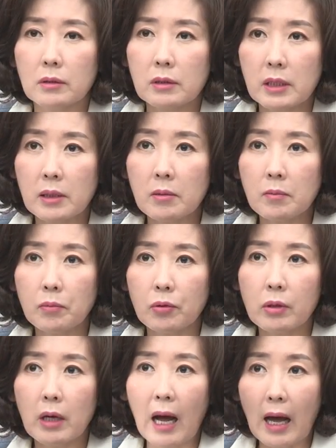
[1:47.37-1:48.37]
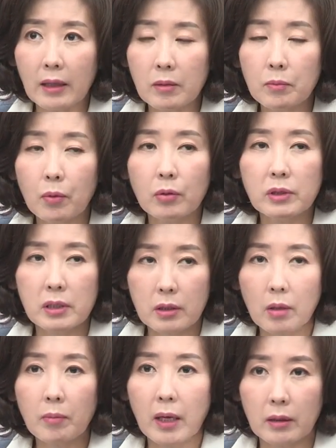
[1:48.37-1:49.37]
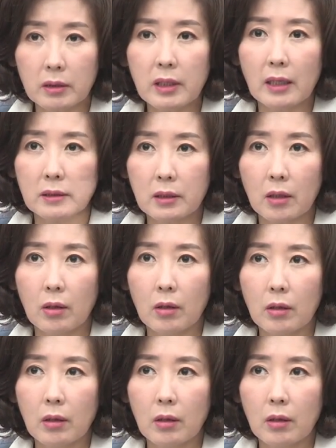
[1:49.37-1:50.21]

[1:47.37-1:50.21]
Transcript: 친북 안보 실험에 의해서,